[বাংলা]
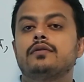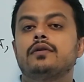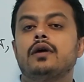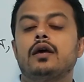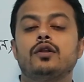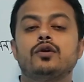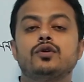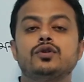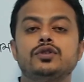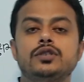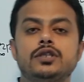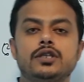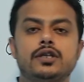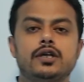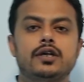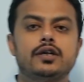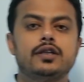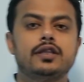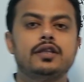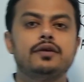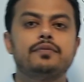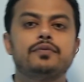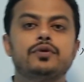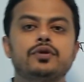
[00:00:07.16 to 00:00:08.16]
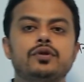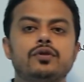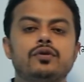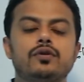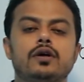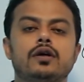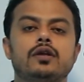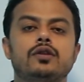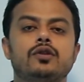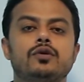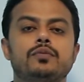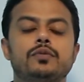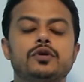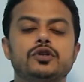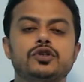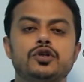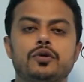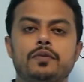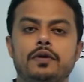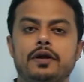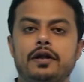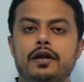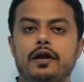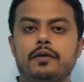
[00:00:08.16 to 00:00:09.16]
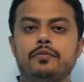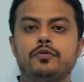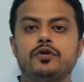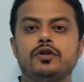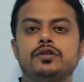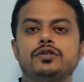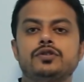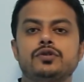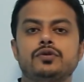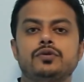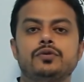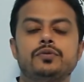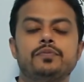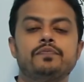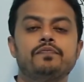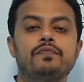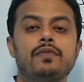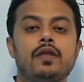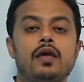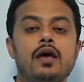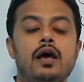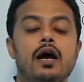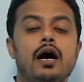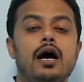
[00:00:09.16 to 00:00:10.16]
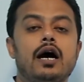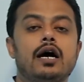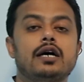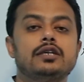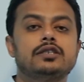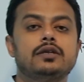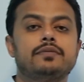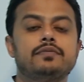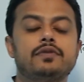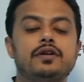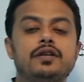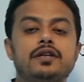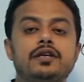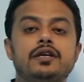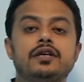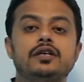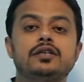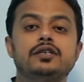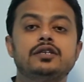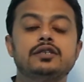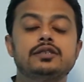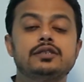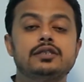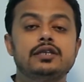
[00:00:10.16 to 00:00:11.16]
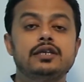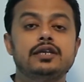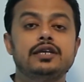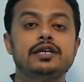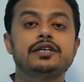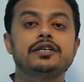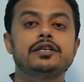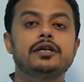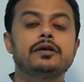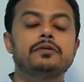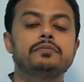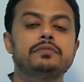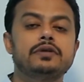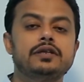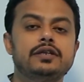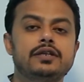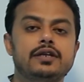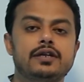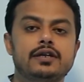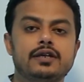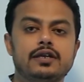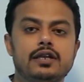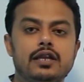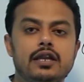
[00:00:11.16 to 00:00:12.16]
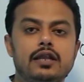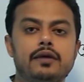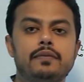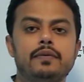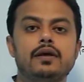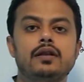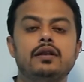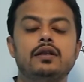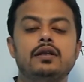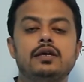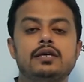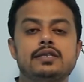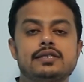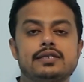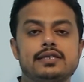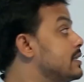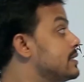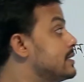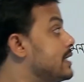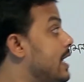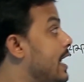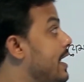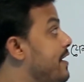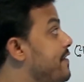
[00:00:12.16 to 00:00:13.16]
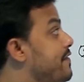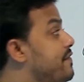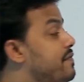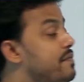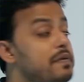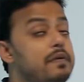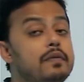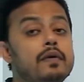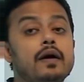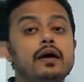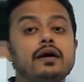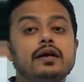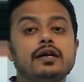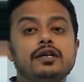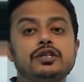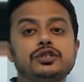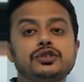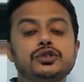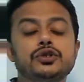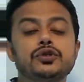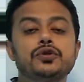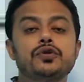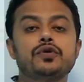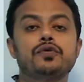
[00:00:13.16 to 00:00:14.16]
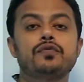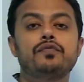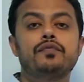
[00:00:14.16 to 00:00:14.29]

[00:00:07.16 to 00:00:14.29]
হ্যালো শিক্ষার্থী বন্ধুরা তোমরা সবাই কেমন আছো আজ আমরা নিয়ে এসেছি ইন্টারমিডিয়েট লেভেল সায়েন্স বিভাগের জন্য